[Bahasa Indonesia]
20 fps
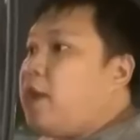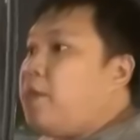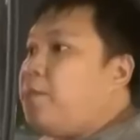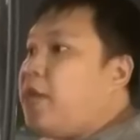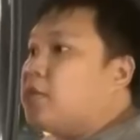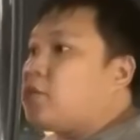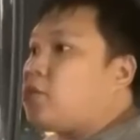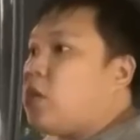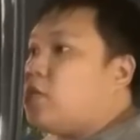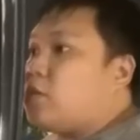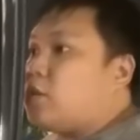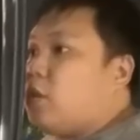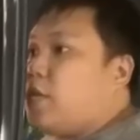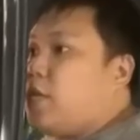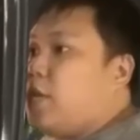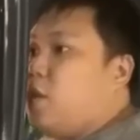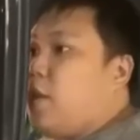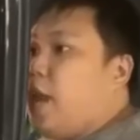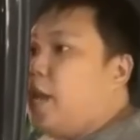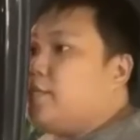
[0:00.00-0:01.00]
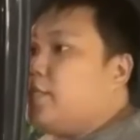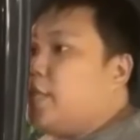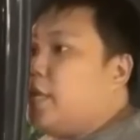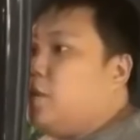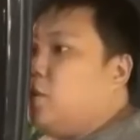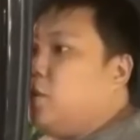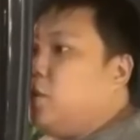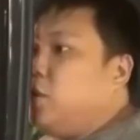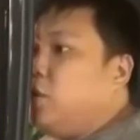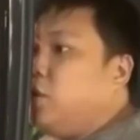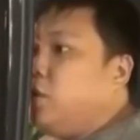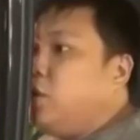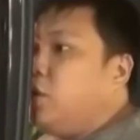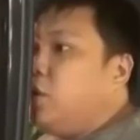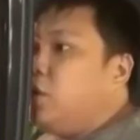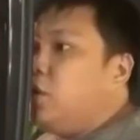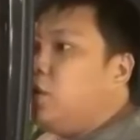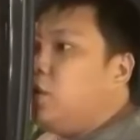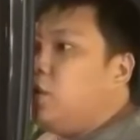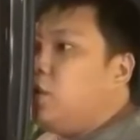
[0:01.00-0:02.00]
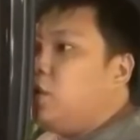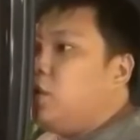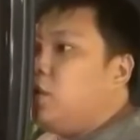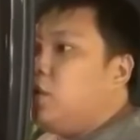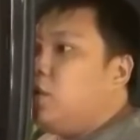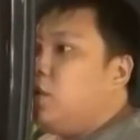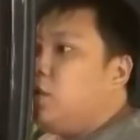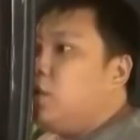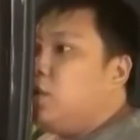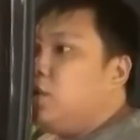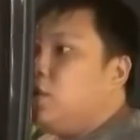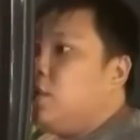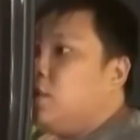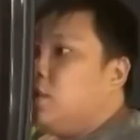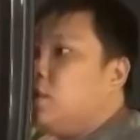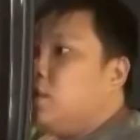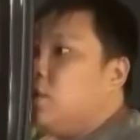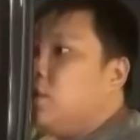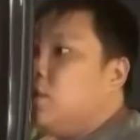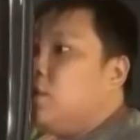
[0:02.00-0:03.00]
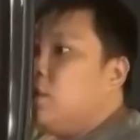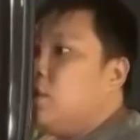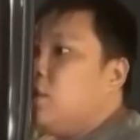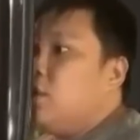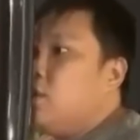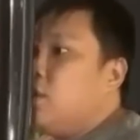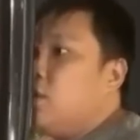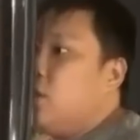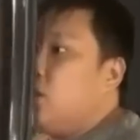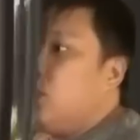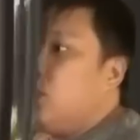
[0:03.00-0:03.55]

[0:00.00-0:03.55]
Romawi 2023 Polda Metro Jaya.